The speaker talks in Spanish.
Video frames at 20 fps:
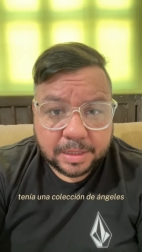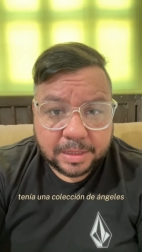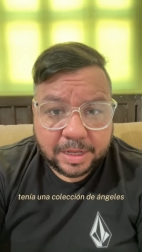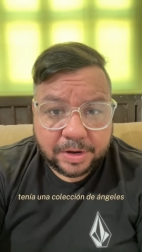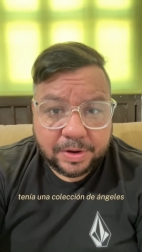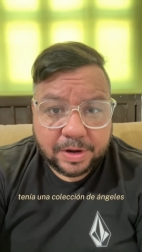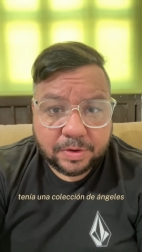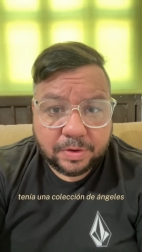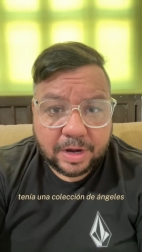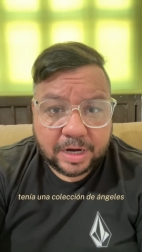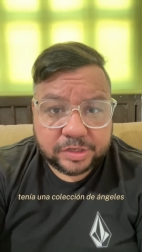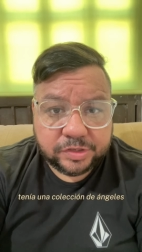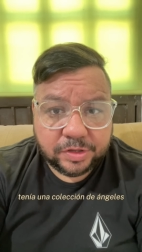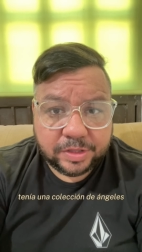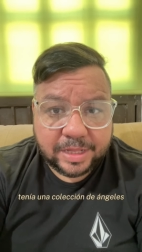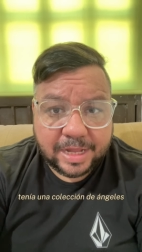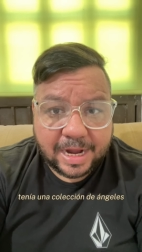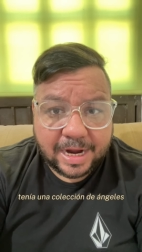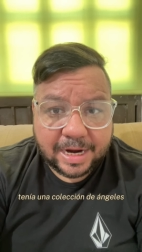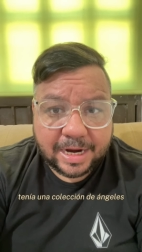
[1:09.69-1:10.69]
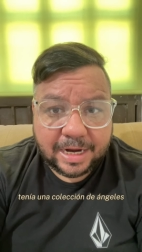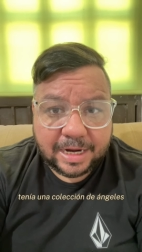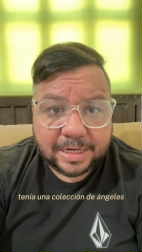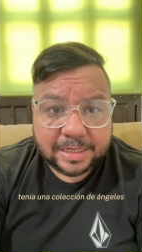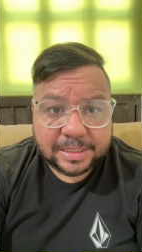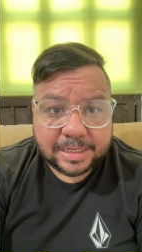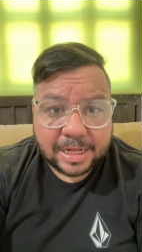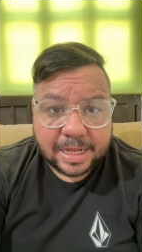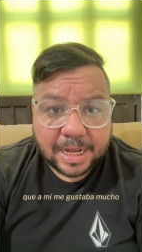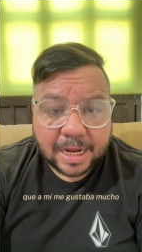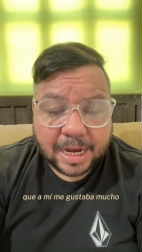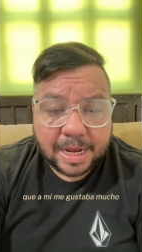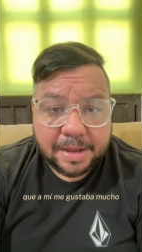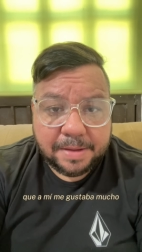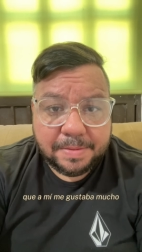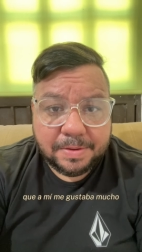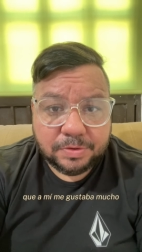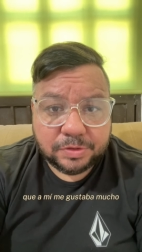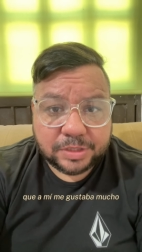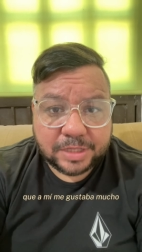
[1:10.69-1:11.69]
Tenía una colección de ángeles que a
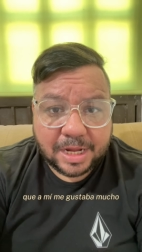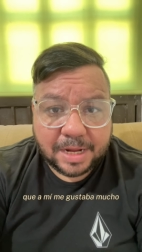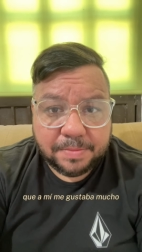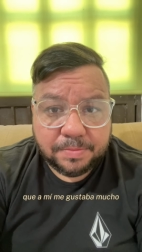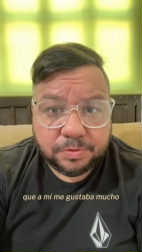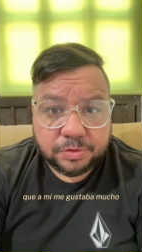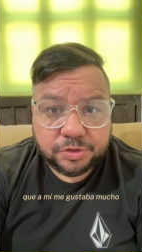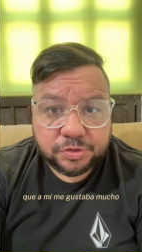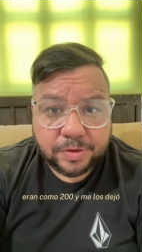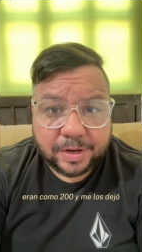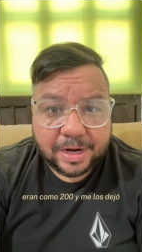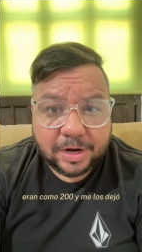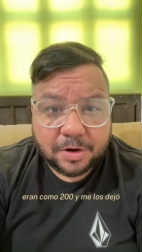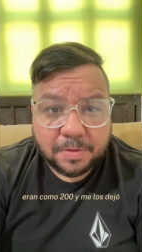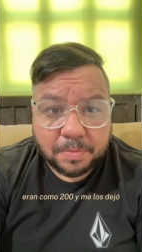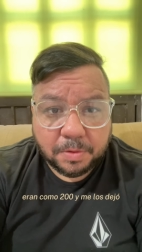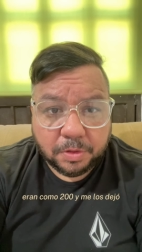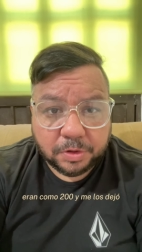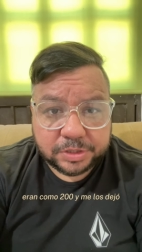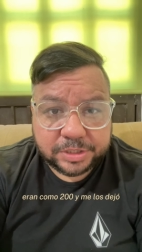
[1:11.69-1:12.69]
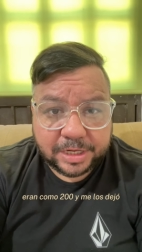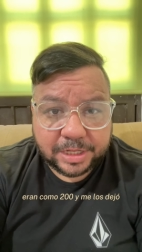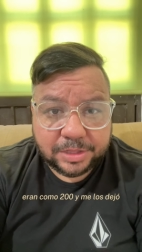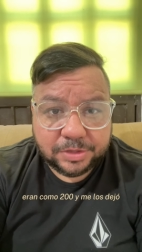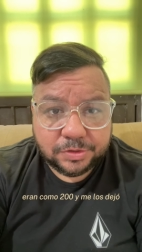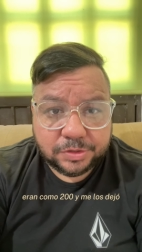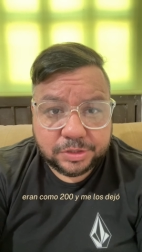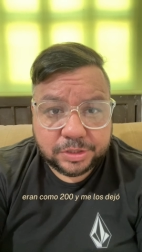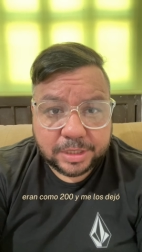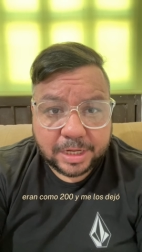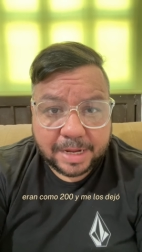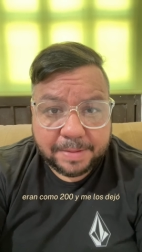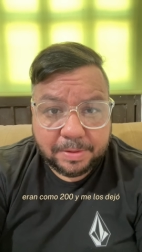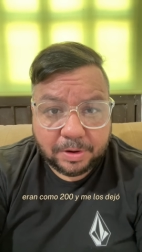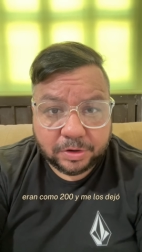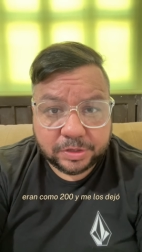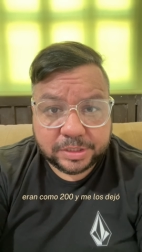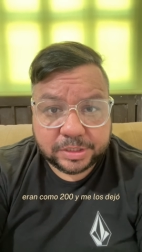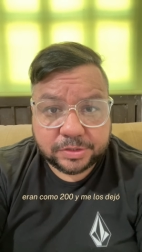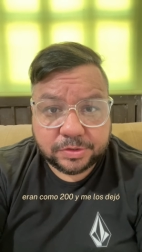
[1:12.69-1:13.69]
mí me gustaba mucho, eran como 200 y me
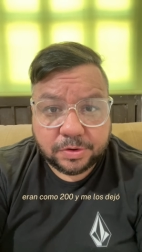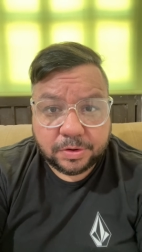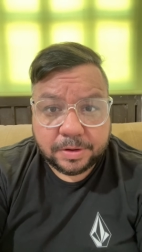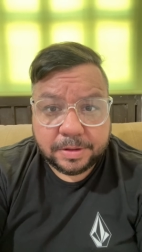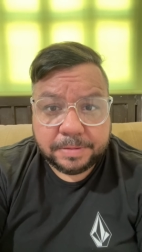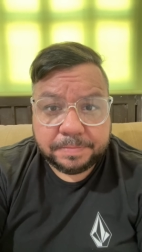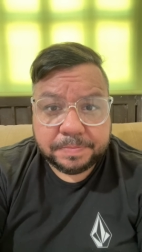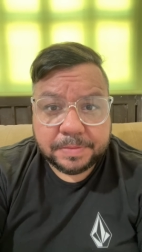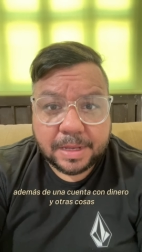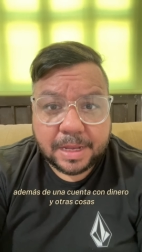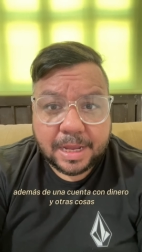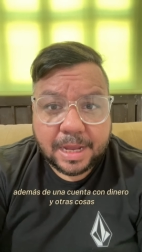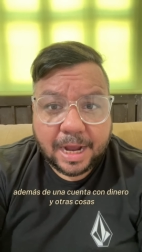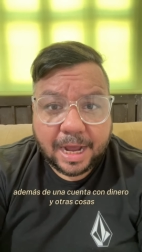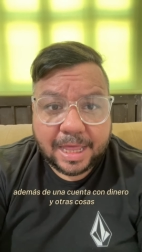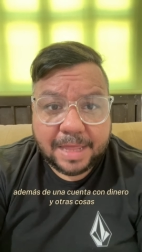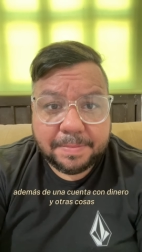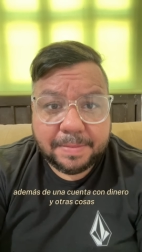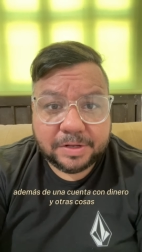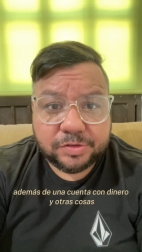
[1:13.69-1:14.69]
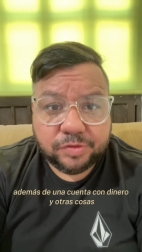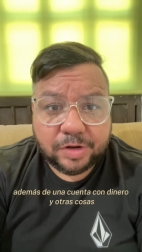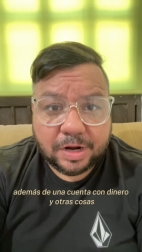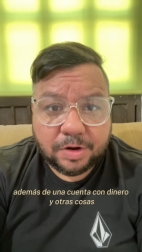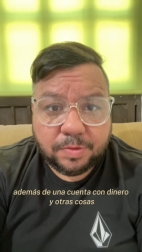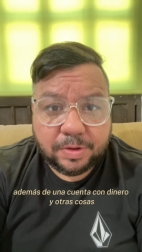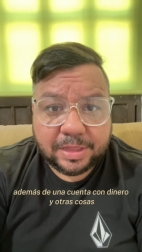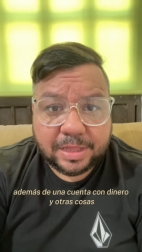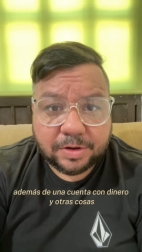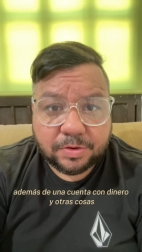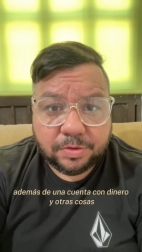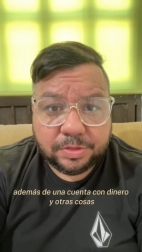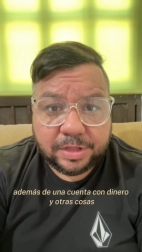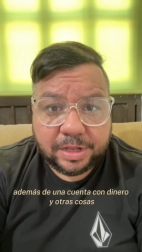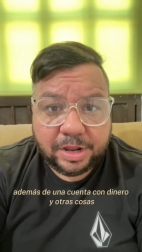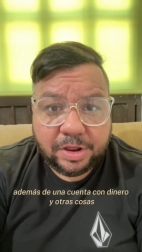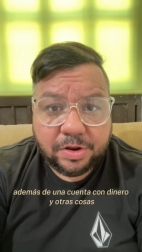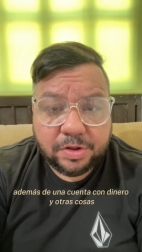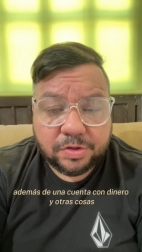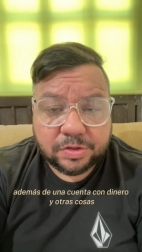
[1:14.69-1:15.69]
los dejó. Además de una cuenta con
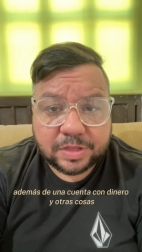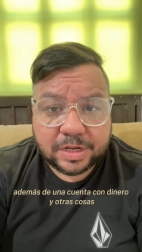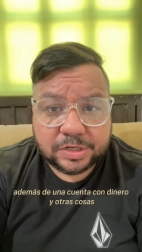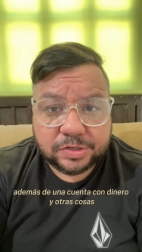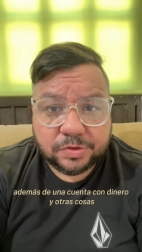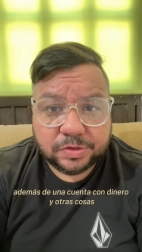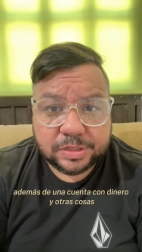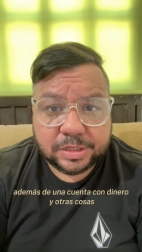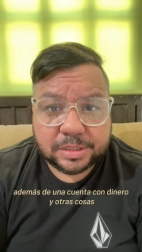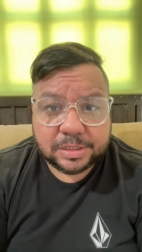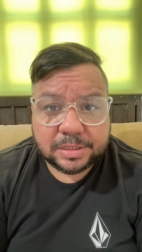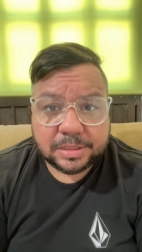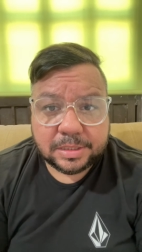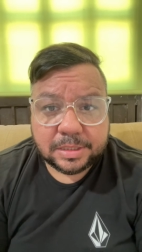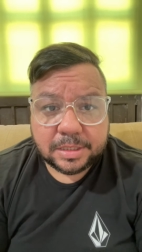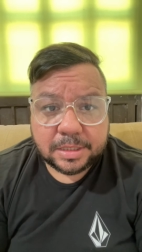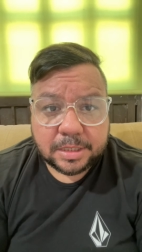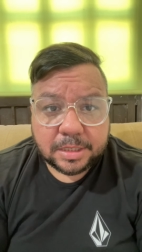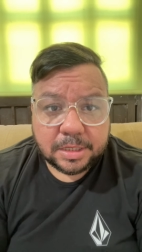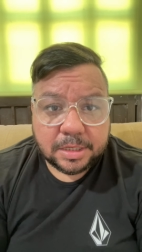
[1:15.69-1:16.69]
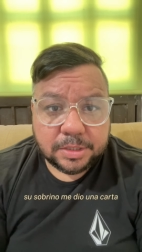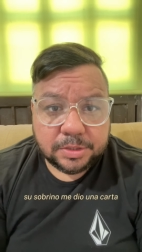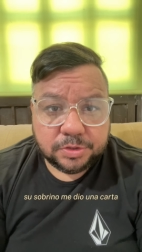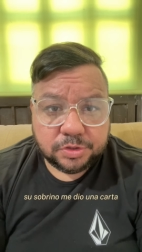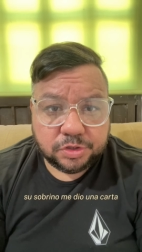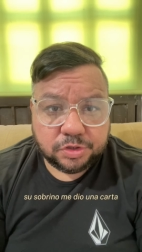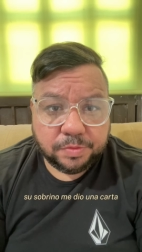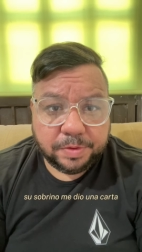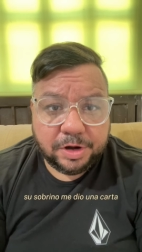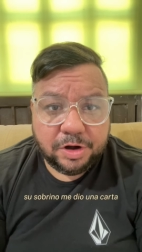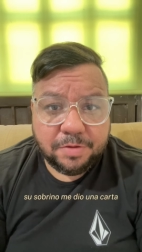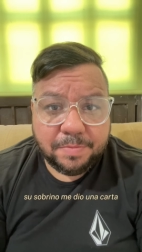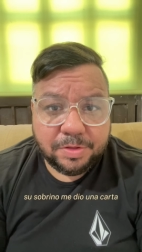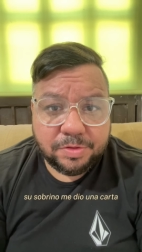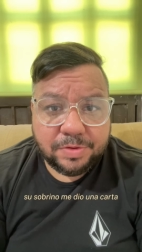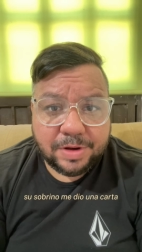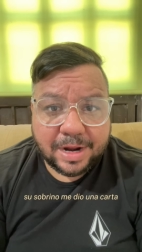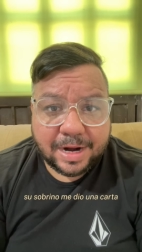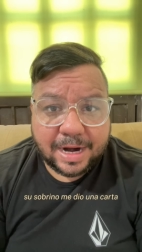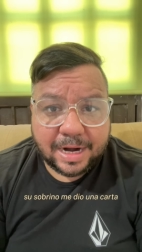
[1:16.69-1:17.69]
dinero y otras cosas. Su sobrino me
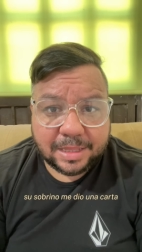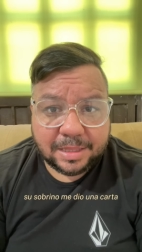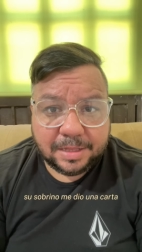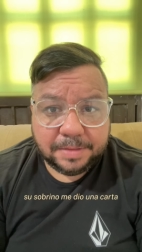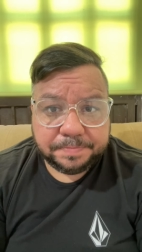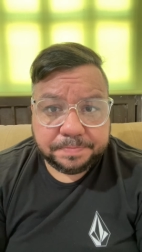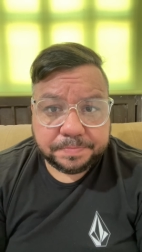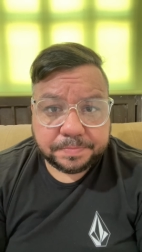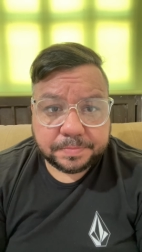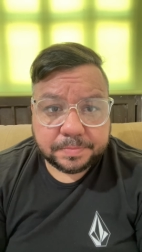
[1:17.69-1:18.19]
dio una carta